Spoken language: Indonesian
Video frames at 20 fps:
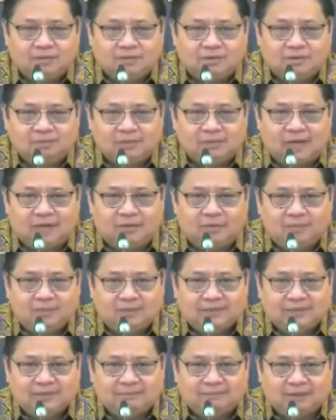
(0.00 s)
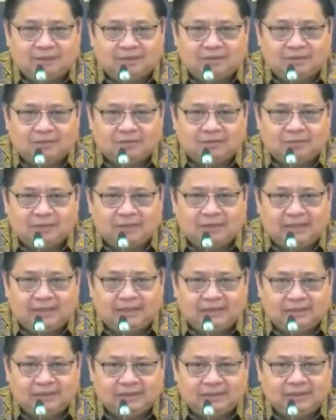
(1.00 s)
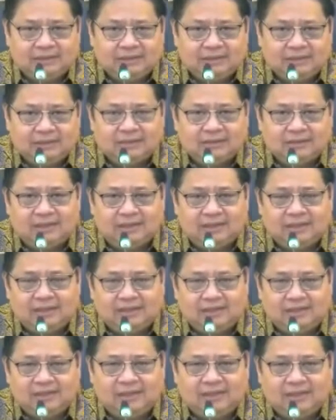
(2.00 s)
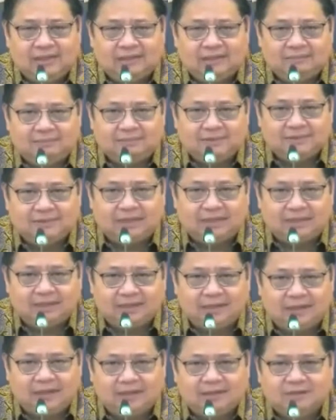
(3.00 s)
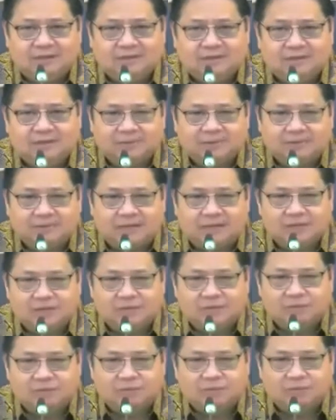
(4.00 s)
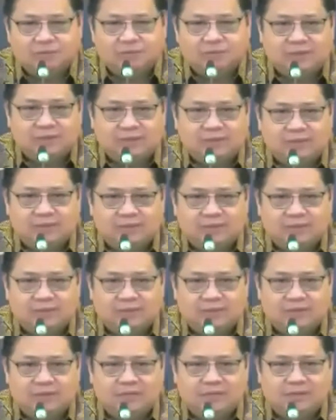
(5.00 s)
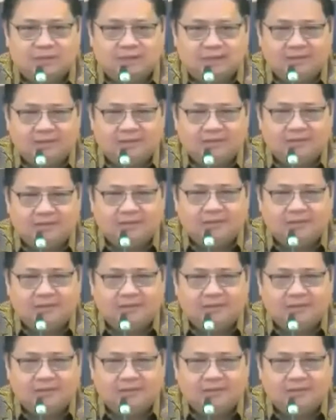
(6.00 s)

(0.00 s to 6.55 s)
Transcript: Jumlah domestic market obligation ini di, kita menjaga sebesar 10 juta ton minyak goreng